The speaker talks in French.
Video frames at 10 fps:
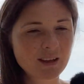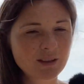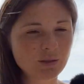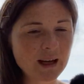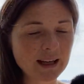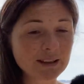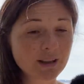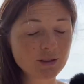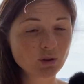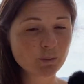Cela
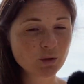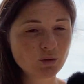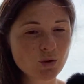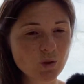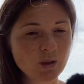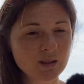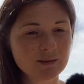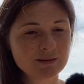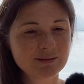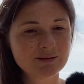arrivera sûrement toujours.
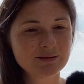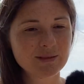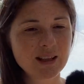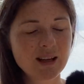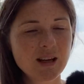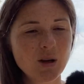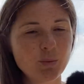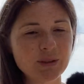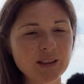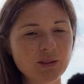
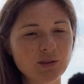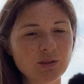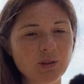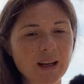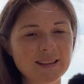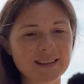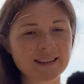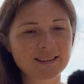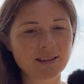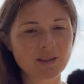Peut-être que ce sera des
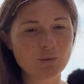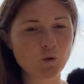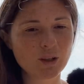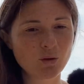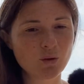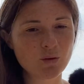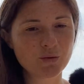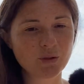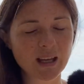incendies moins gros au fur